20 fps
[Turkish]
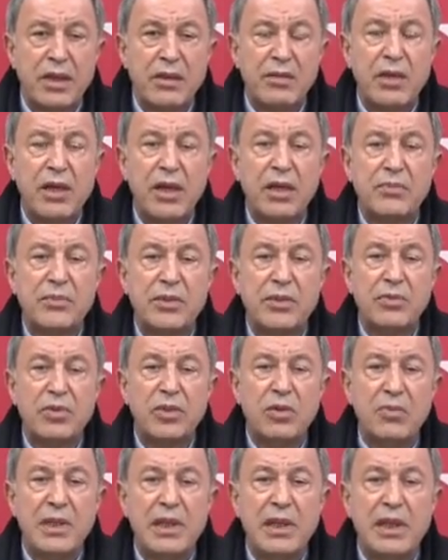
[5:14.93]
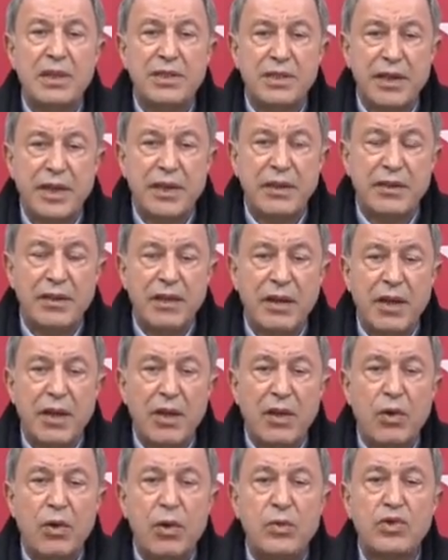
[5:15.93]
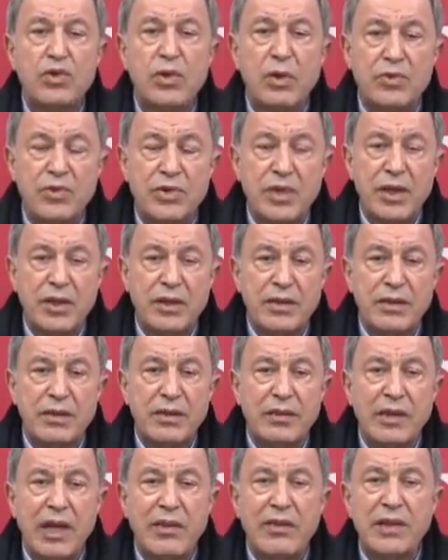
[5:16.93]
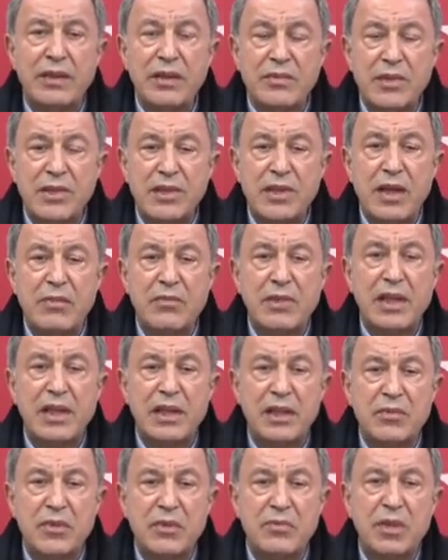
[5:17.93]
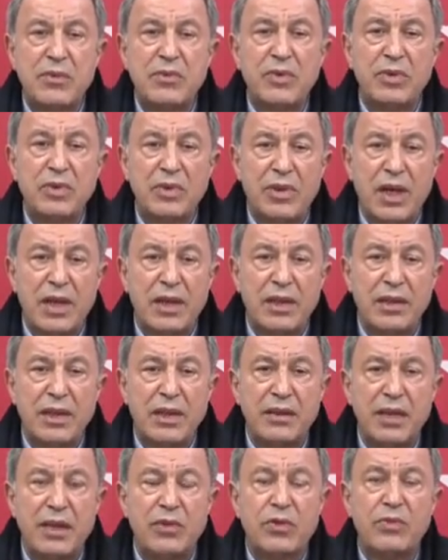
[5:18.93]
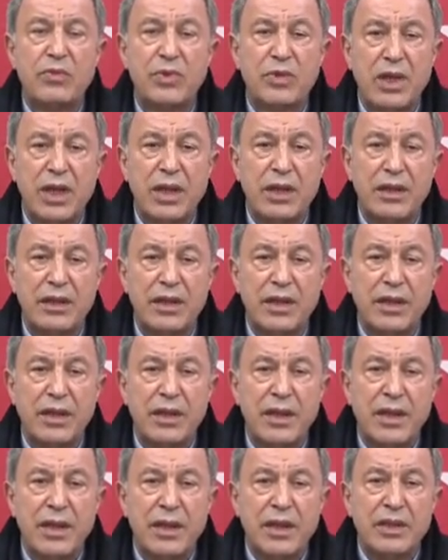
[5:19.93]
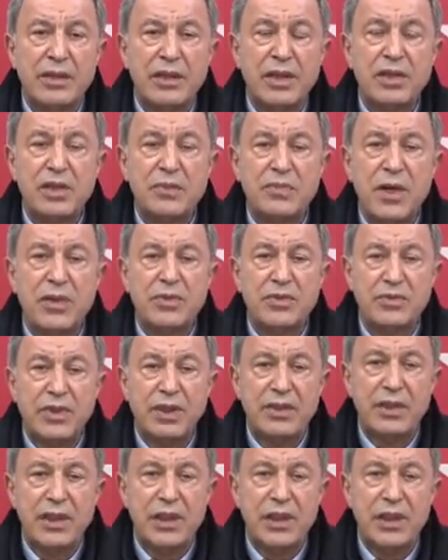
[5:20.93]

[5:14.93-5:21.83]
Fakat biz bunu milletçe omuz omuza devletimizle, milletimiz bir bütün halinde, tekümük halinde çalışmak suretiyle